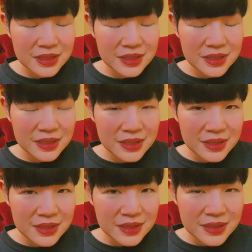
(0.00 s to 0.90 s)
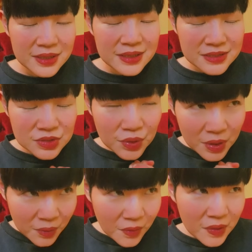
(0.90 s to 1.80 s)
それをハードル
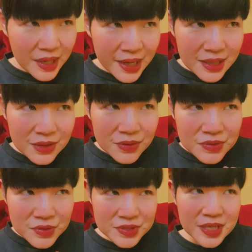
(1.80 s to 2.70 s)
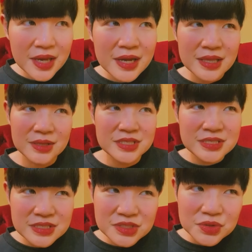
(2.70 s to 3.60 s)
の下げ方、尋常じゃない下げ
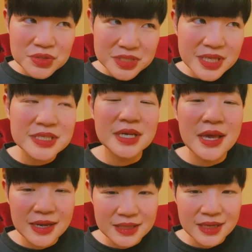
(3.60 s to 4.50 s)
方でいい。